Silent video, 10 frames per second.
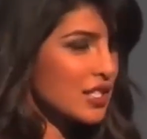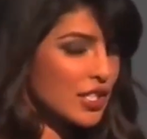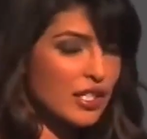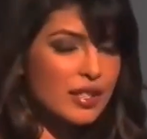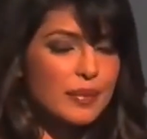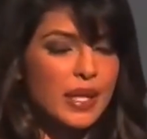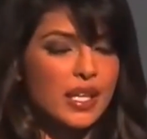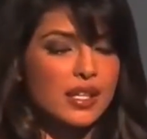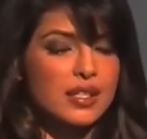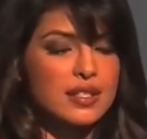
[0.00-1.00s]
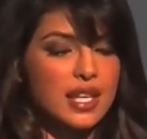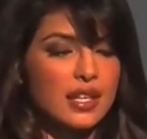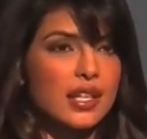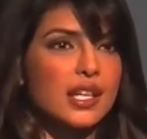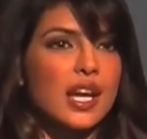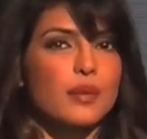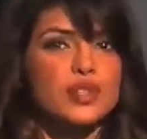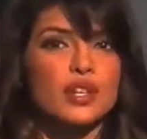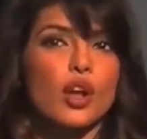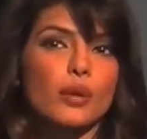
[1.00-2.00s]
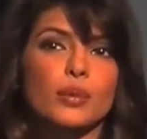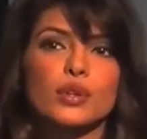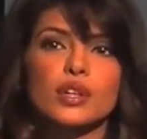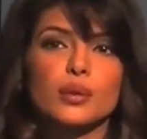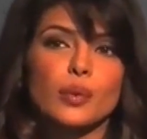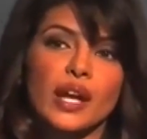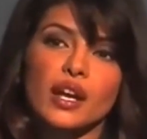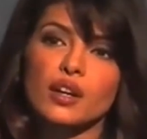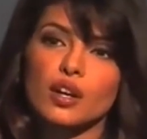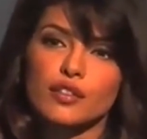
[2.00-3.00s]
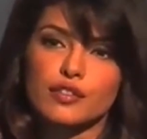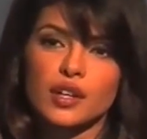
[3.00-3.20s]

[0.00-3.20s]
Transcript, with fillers: ఈ చిత్రాన్ని టొరంటో ఫిల్మ్ ఫెస్టివల్లో ప్రదర్శించారు